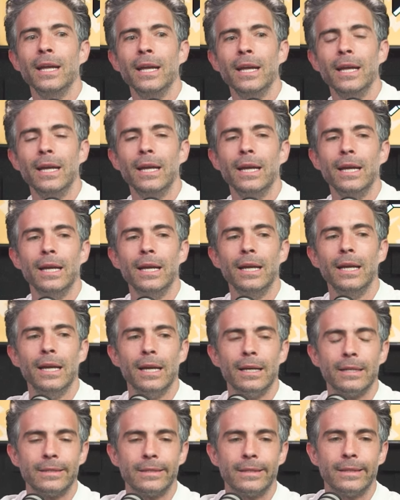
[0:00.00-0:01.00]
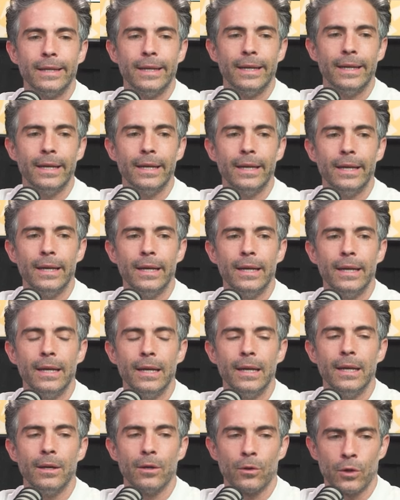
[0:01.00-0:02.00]
y, este,
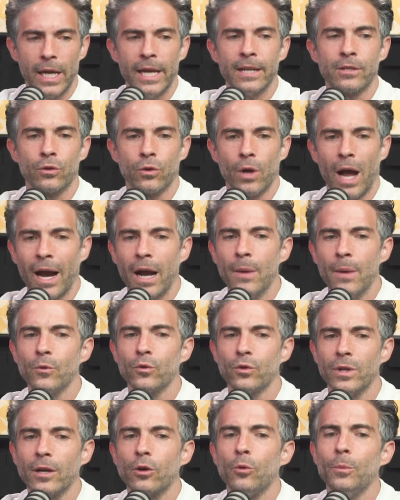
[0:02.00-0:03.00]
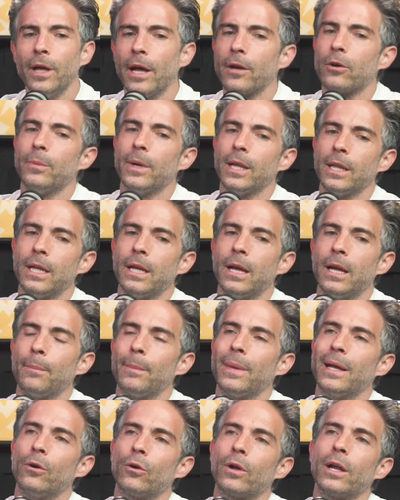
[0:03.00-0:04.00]
eso, hagamos una comedia romántica,
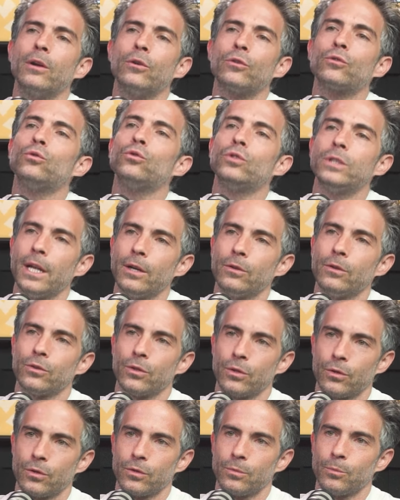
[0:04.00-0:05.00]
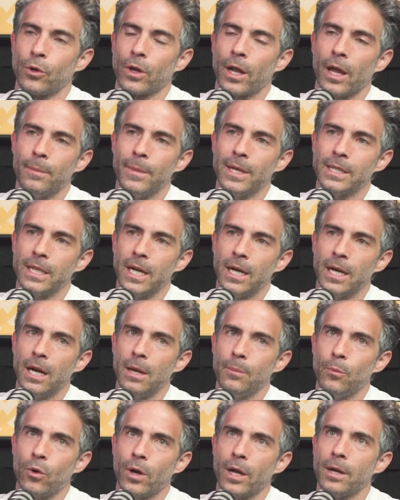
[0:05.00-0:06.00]
pero que nos guste a nosotros. Porque además era la
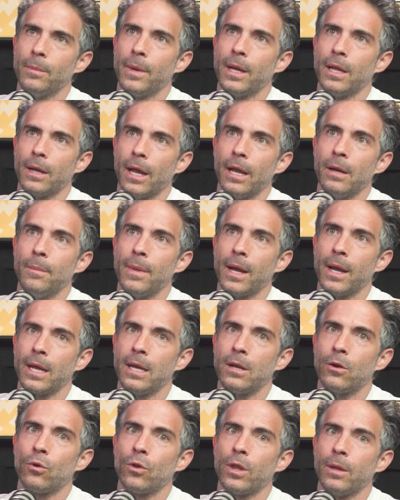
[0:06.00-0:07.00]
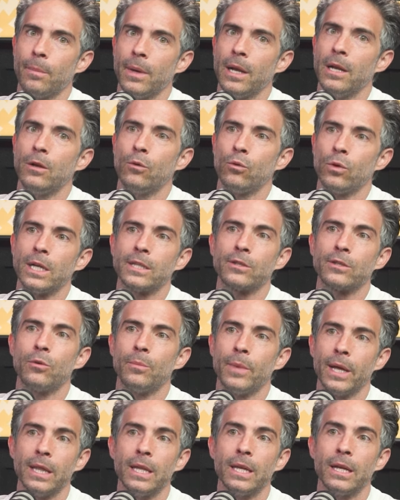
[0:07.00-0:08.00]
época en, en México de películas
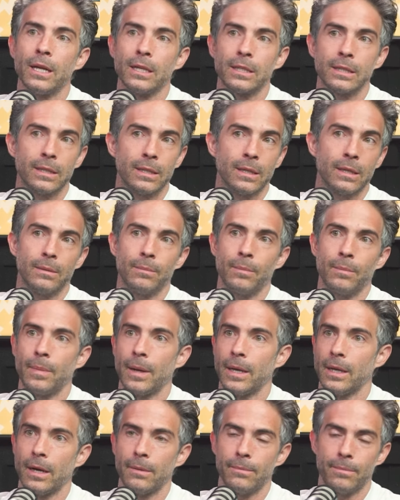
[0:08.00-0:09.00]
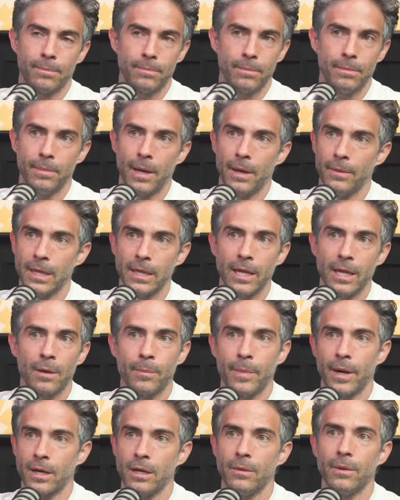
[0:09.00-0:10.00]
románticas para para aventar
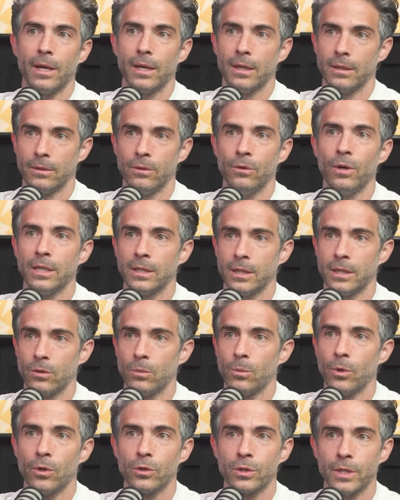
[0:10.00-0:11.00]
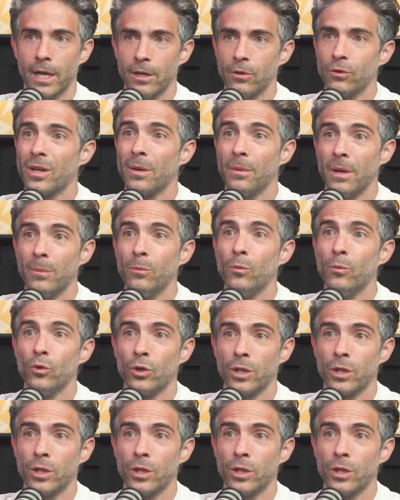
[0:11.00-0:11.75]
para arriba, ¿no? Hace como 12 años había como